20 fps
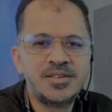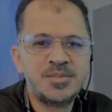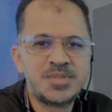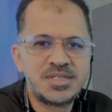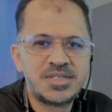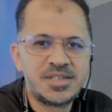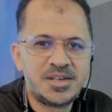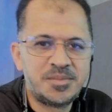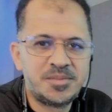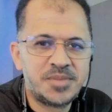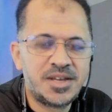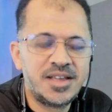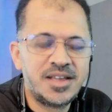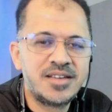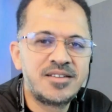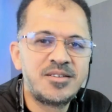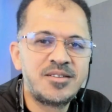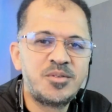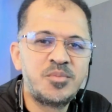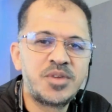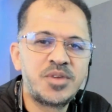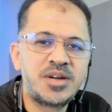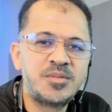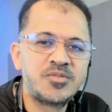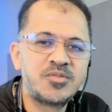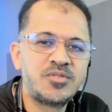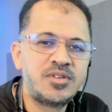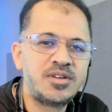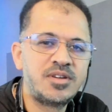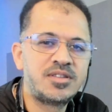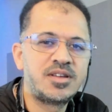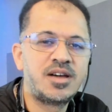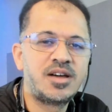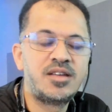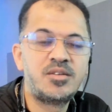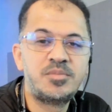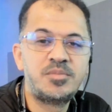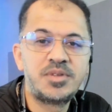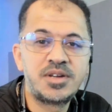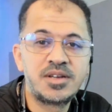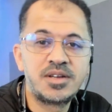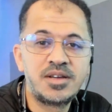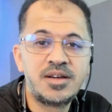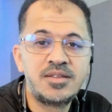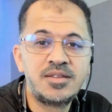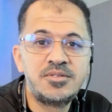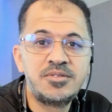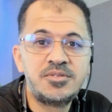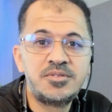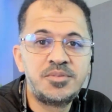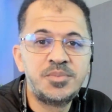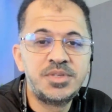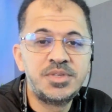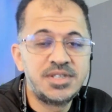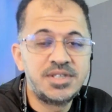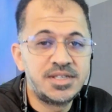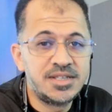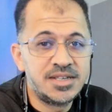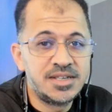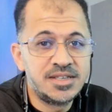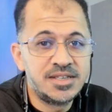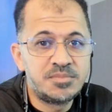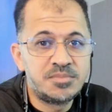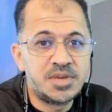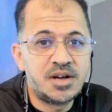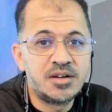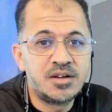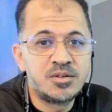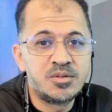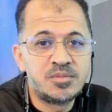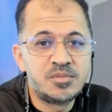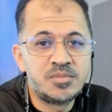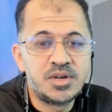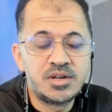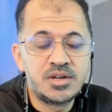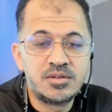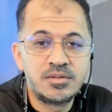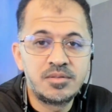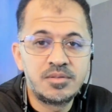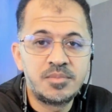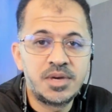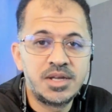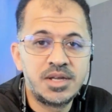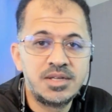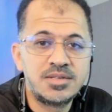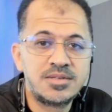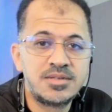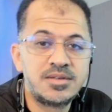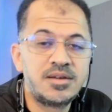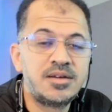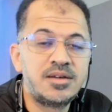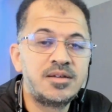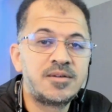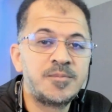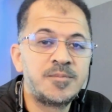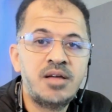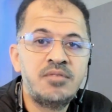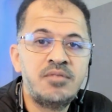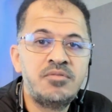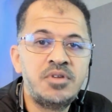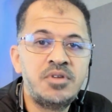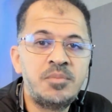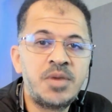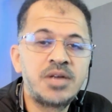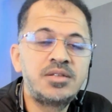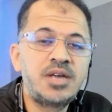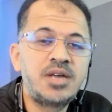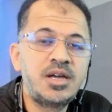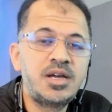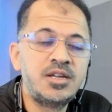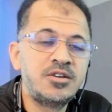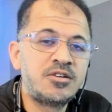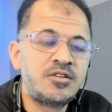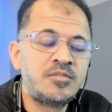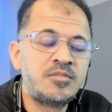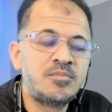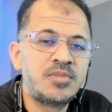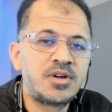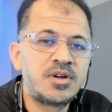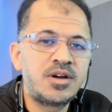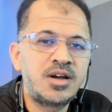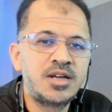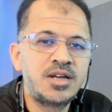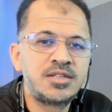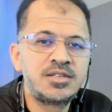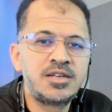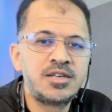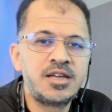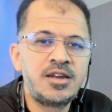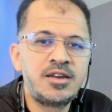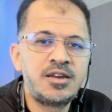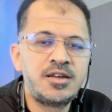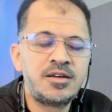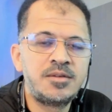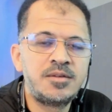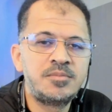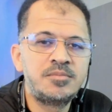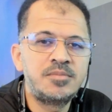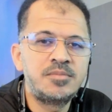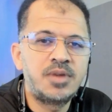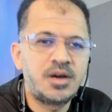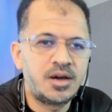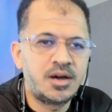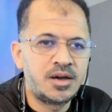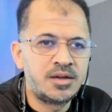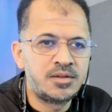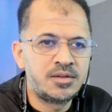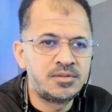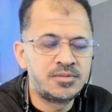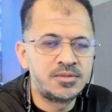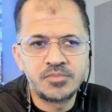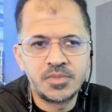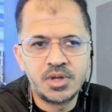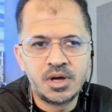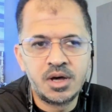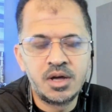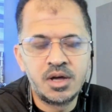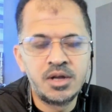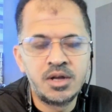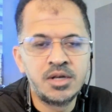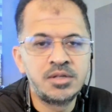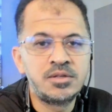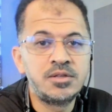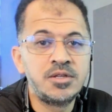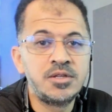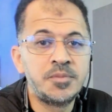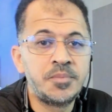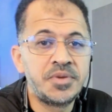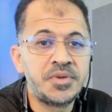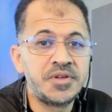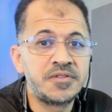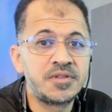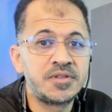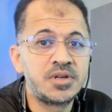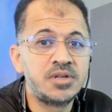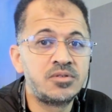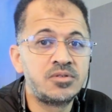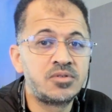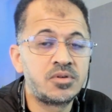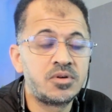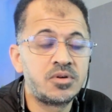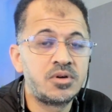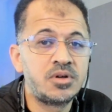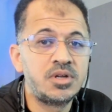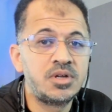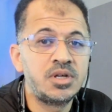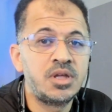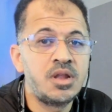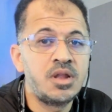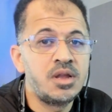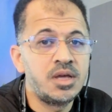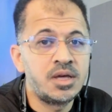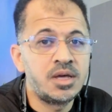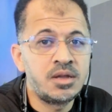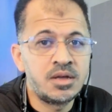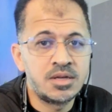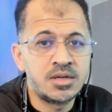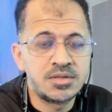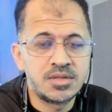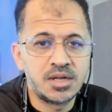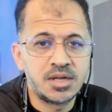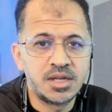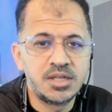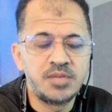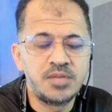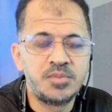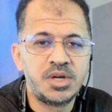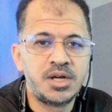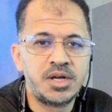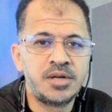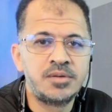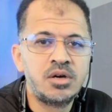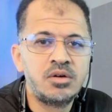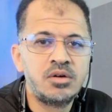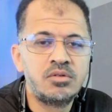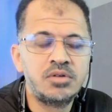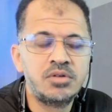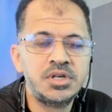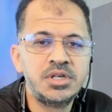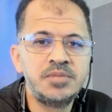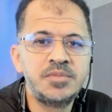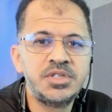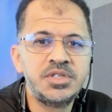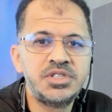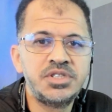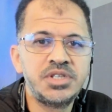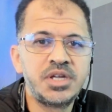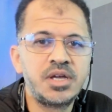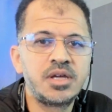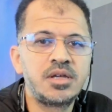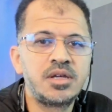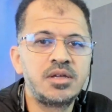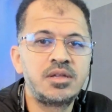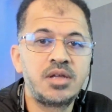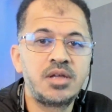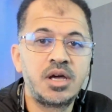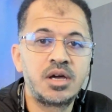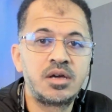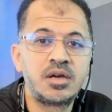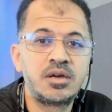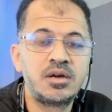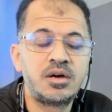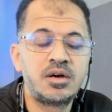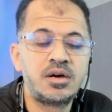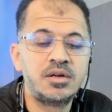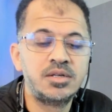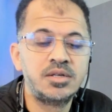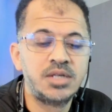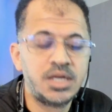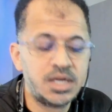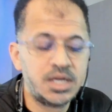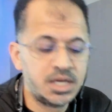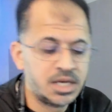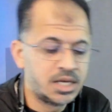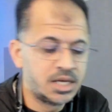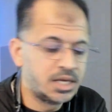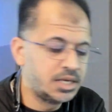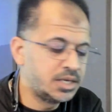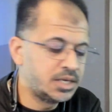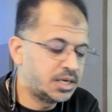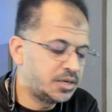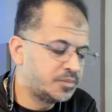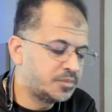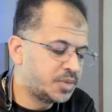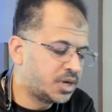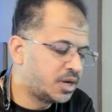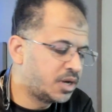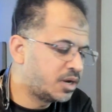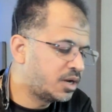السلام عليكم ورحمة الله تعالى وبركاته من جديد معكم أخوكم علي الزاير في المقطع اليوم راح اتكلم عن آلة البريث كنترول اللي انا استخدمها وهي من شركة اكاي هي عبارة